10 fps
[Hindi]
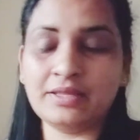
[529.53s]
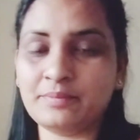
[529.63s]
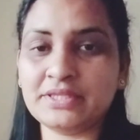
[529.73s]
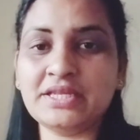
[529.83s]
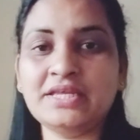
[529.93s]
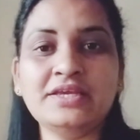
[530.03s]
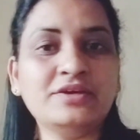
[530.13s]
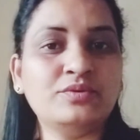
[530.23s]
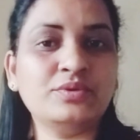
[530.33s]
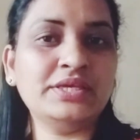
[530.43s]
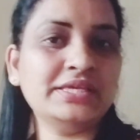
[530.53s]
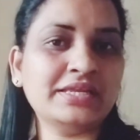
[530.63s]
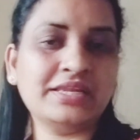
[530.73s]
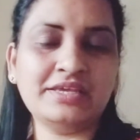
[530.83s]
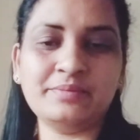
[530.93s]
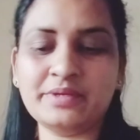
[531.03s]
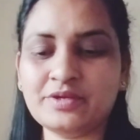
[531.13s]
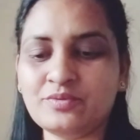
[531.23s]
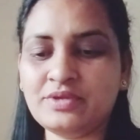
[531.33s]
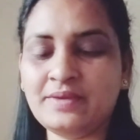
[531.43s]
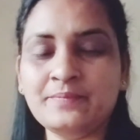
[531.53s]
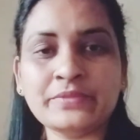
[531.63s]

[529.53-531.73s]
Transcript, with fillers: पता नहीं करूँगी या नहीं भी करूँगी